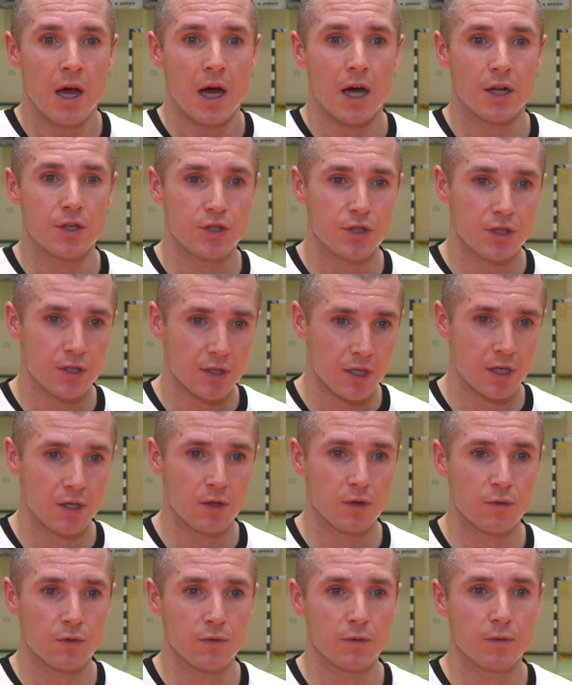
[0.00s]
A dzisiaj taki
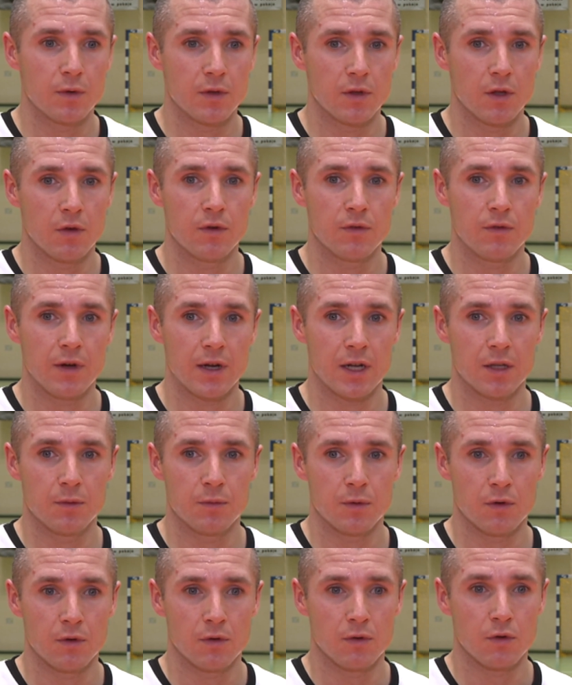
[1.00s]
nowy, nowy wariant,
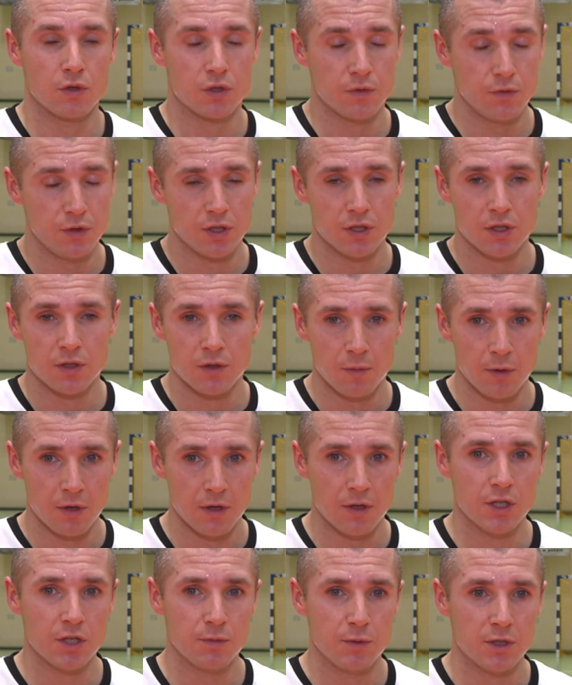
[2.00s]
bo oczywiście
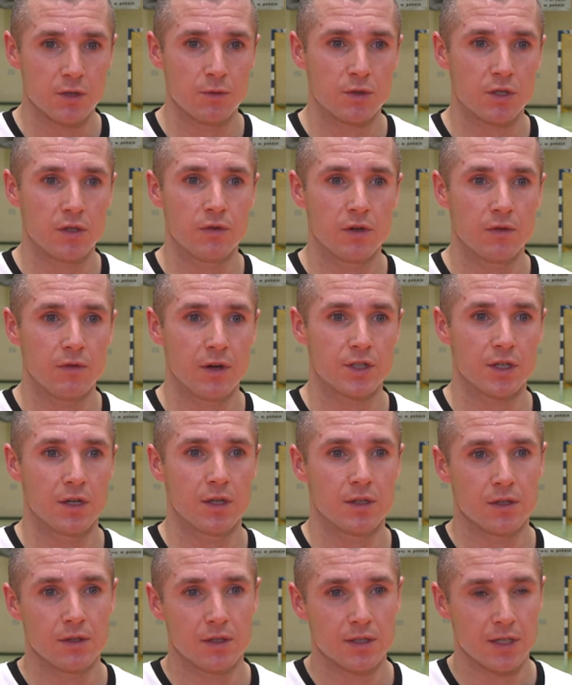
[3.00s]
obronę też będziemy szlifować,
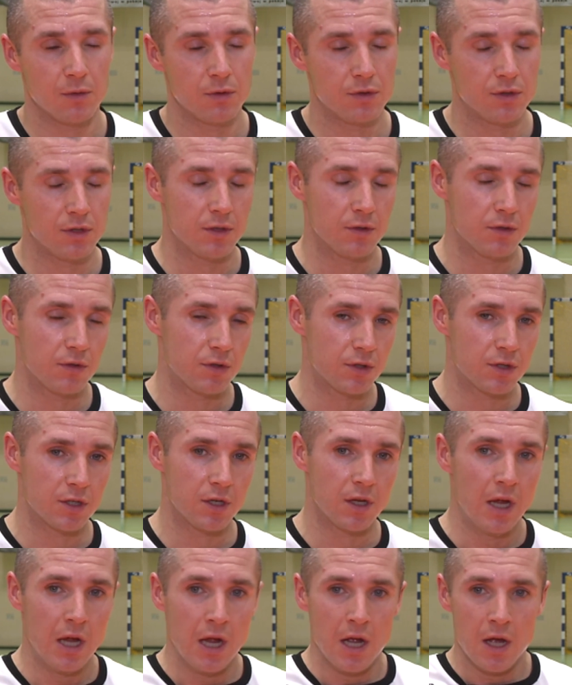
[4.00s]
ale ten cały tydzień
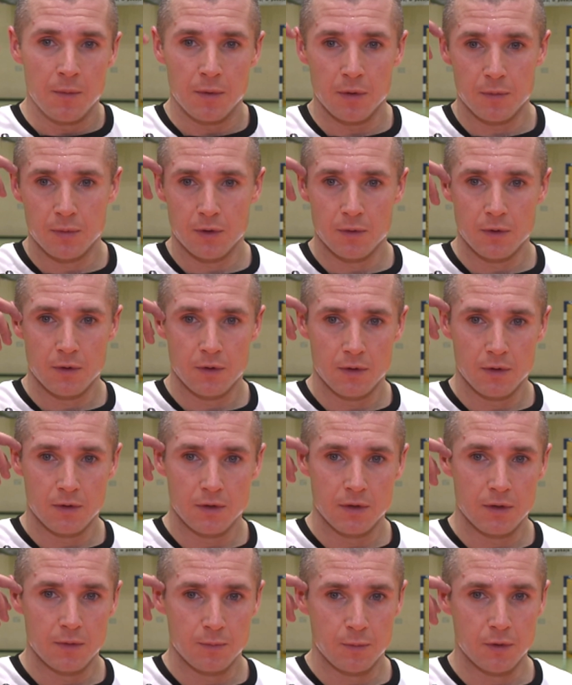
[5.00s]
troszeczkę po, po,
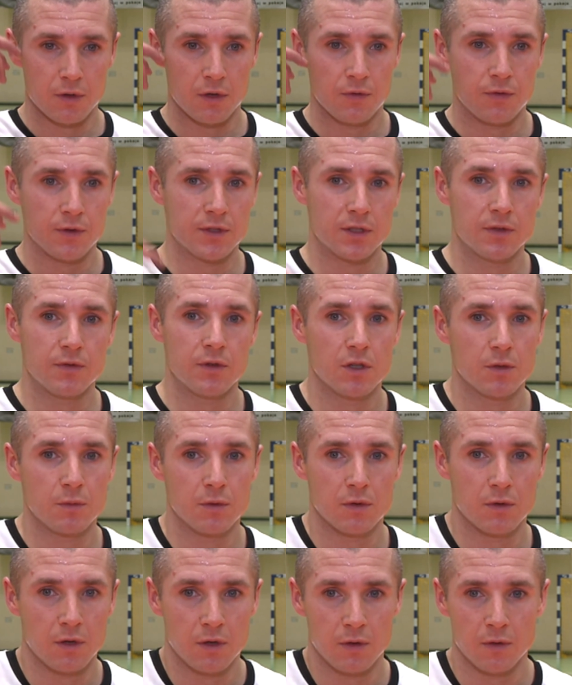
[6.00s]
pod ofensywę, no
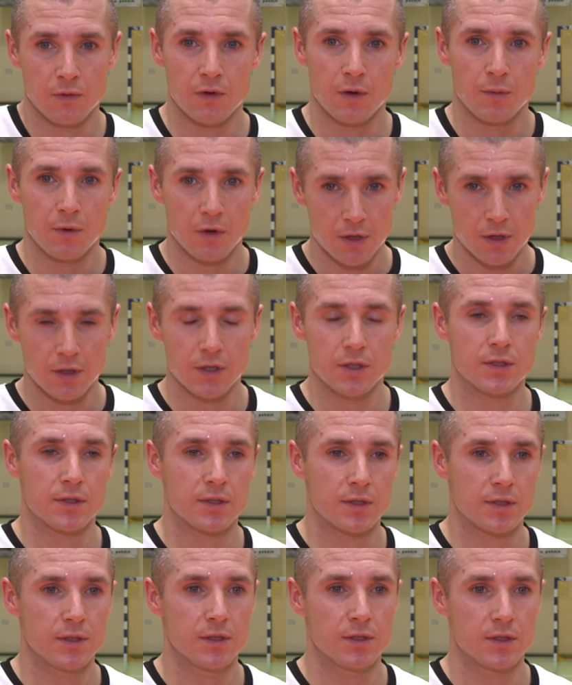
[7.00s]
bo w obronie
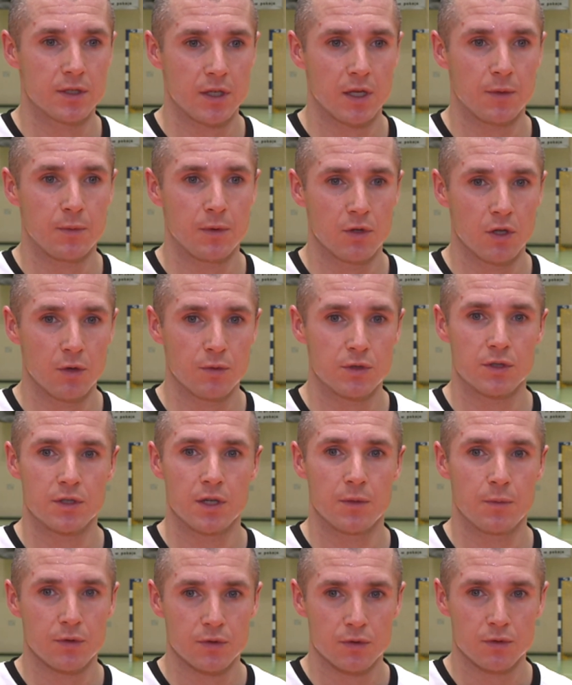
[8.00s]
jest, jest, że tak powiem, dobrze,
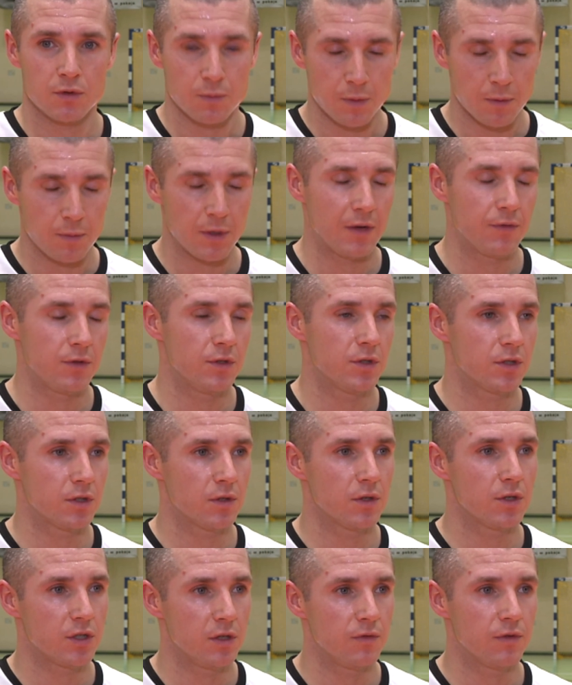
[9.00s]
trzeba po prostu to poprawić, jeszcze
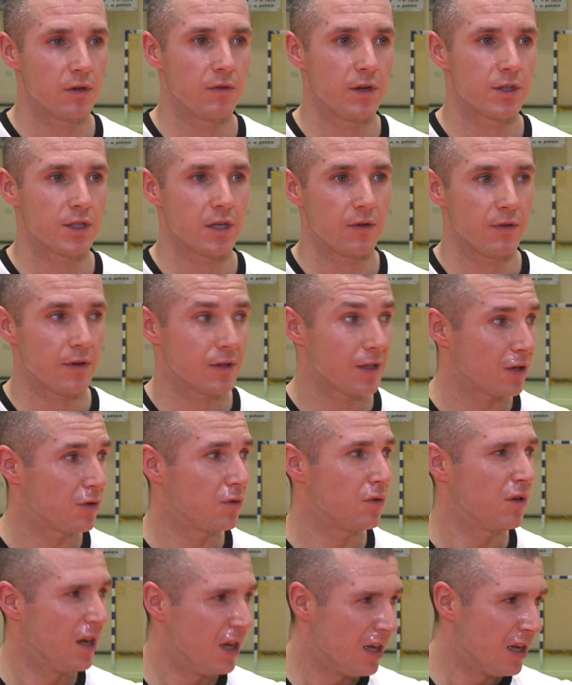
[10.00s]
to i szlifować, a w
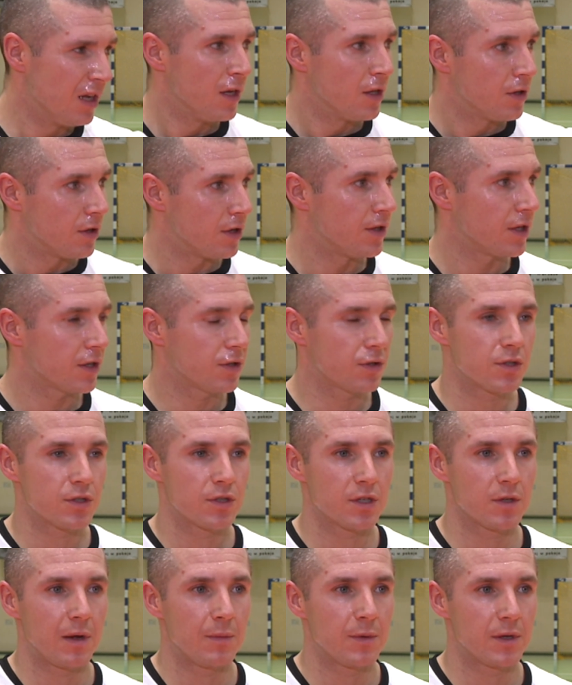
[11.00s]
ataku no jednak
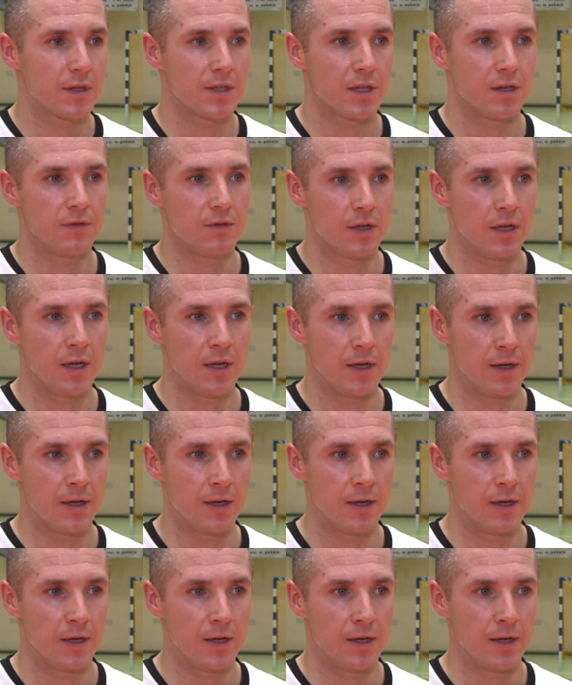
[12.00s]
troszeczkę mamy rezerwy.